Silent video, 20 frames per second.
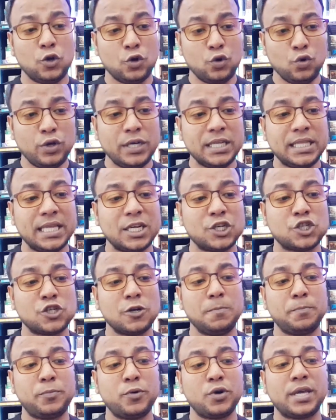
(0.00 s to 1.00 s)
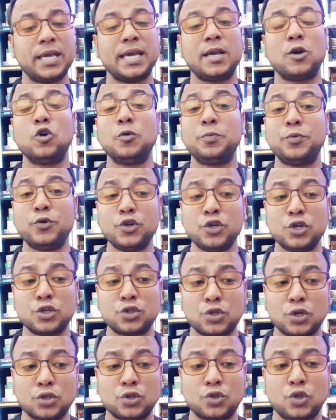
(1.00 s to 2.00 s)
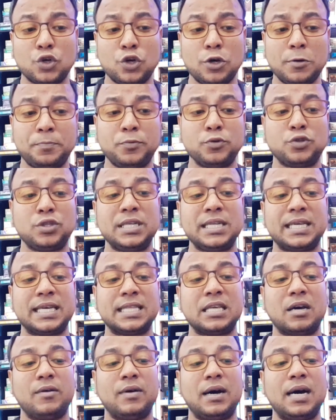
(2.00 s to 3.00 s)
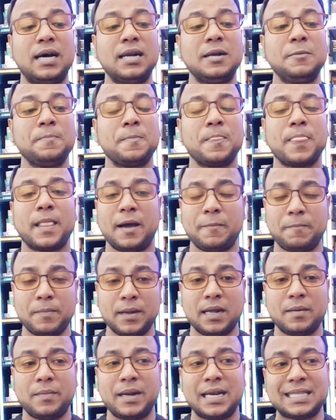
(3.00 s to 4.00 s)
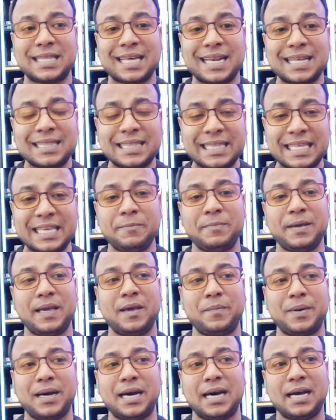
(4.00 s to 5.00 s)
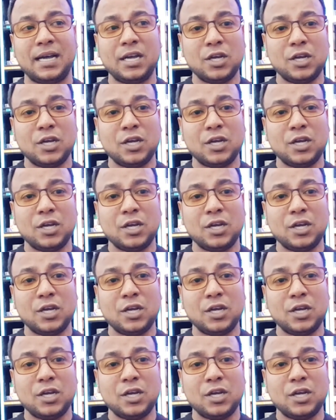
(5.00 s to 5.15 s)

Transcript: রুগীদের সম্পর্কে গোপনীয় তথ্য পুতিনকে দেওয়ার আপনার মানে তারা দিবে বা